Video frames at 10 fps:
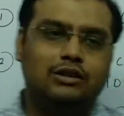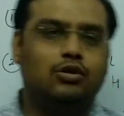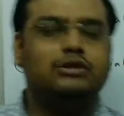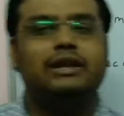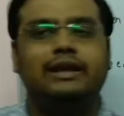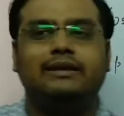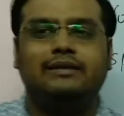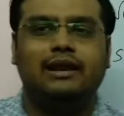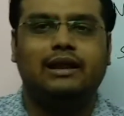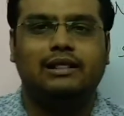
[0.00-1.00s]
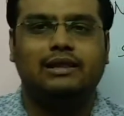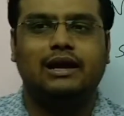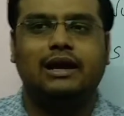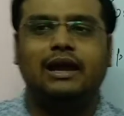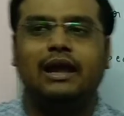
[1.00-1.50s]
दो तरीके से निकलता
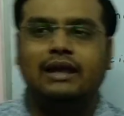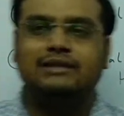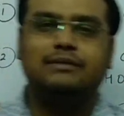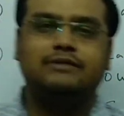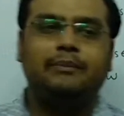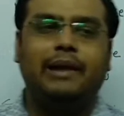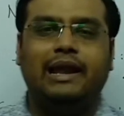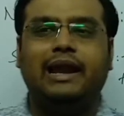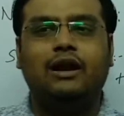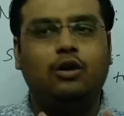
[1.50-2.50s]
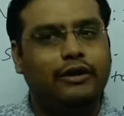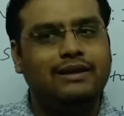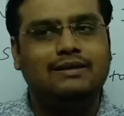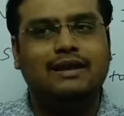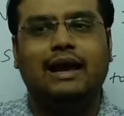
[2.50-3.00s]
है सबसे पहले
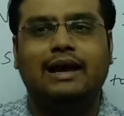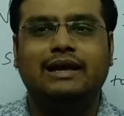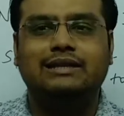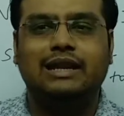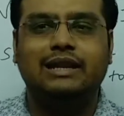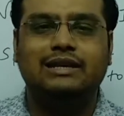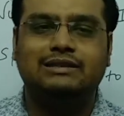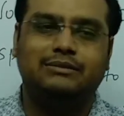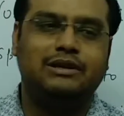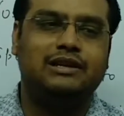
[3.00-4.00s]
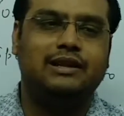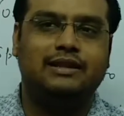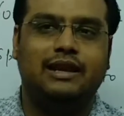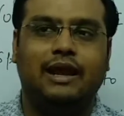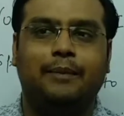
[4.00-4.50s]
ड्राइंग्स क्या है चलिए समझ
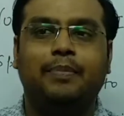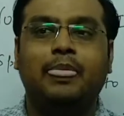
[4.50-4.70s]
लेते हैं